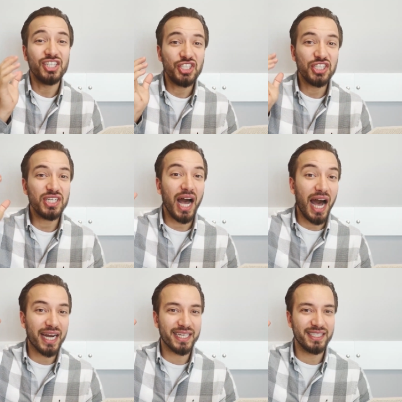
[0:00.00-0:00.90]
ışığı
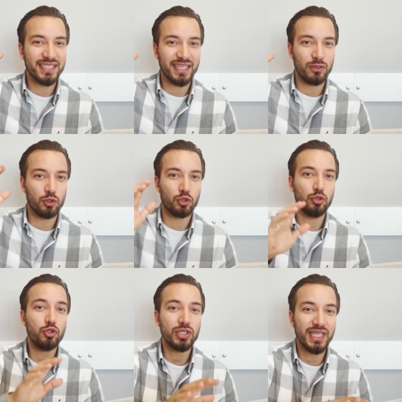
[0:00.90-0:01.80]
arkanıza
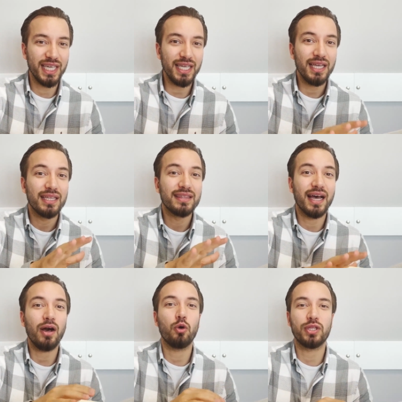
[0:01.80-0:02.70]
alıyorsunuz ki
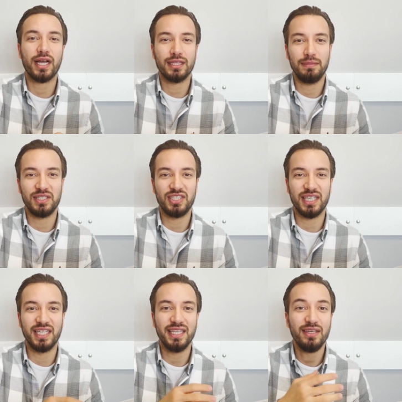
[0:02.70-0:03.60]
daha odaklı bir
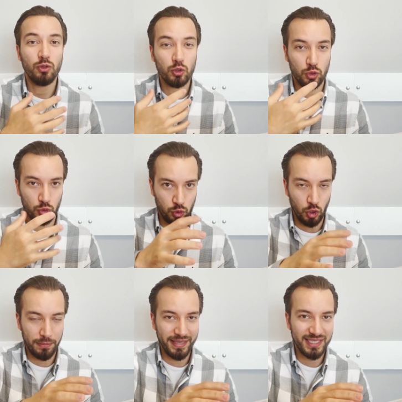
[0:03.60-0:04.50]
şekilde gözünüz
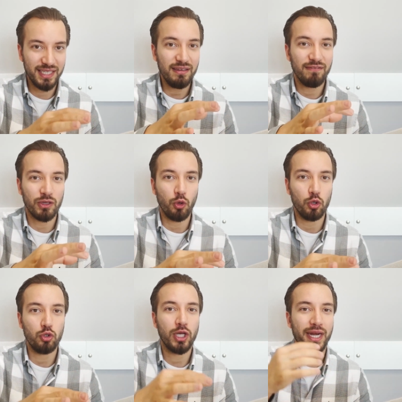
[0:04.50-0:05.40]
görebilsin ve
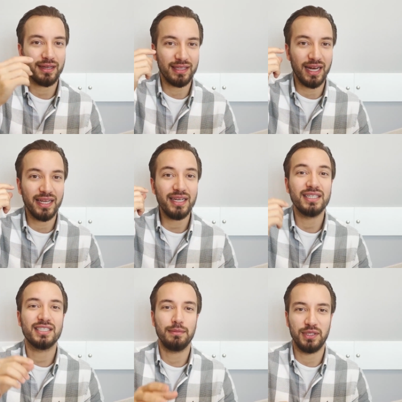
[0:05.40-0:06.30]
gördüğü karakterleri
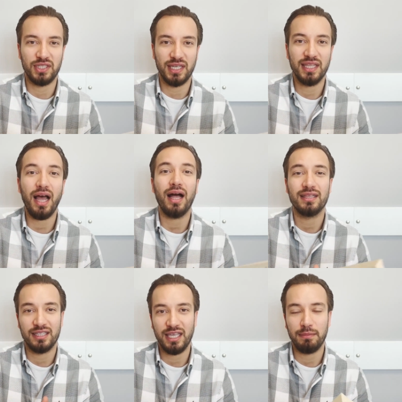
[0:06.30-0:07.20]
hızlı bir şekilde
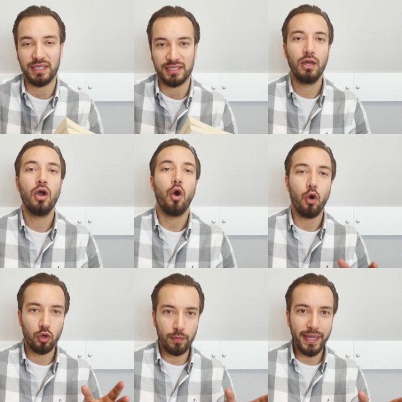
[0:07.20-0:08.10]
algılayabilsin.
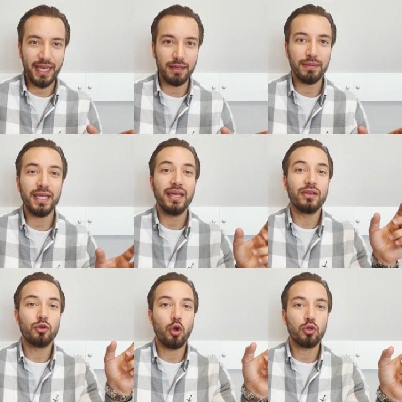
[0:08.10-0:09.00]
Okuma eylemi
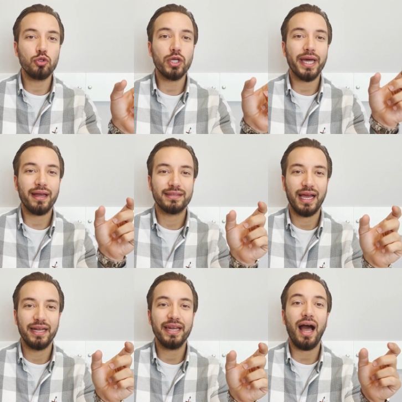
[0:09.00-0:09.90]
gördüğü
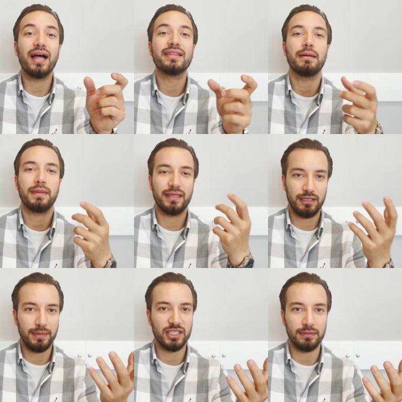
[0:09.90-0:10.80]
karakterleri
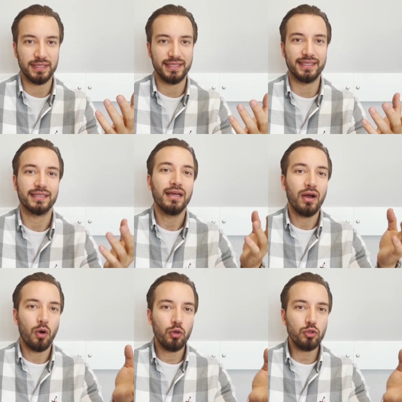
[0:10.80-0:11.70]
anlamlandırma aşamasıdır.
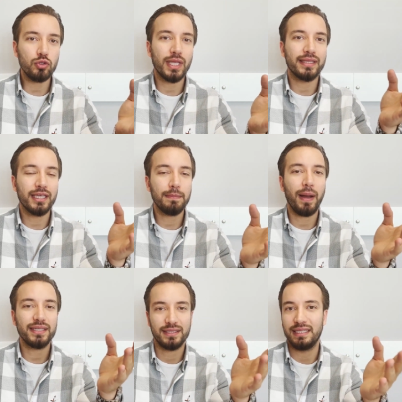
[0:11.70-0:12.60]
O yüzden ilk
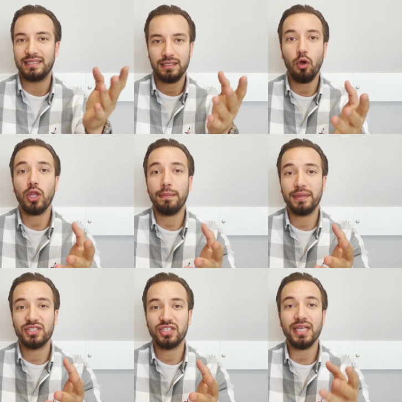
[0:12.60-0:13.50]
başta hızlı olan
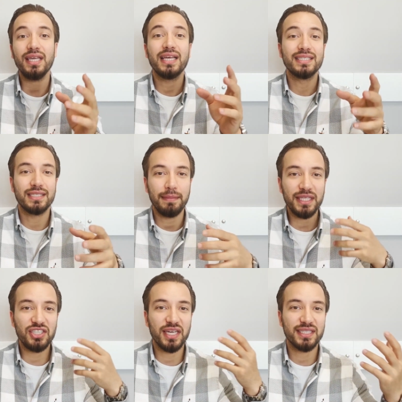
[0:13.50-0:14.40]
bir şey zaman
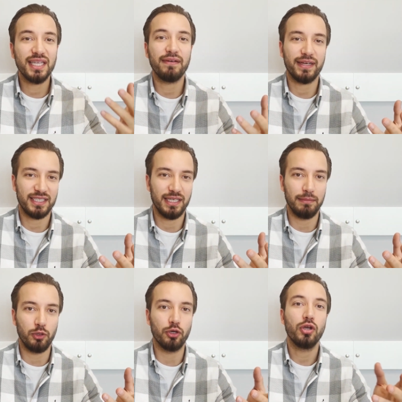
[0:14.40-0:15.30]
içerisinde
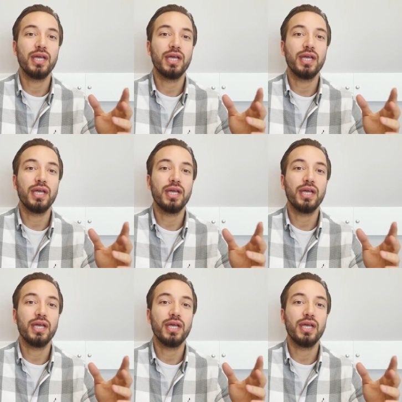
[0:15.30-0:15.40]
yavaşlayabiliyor.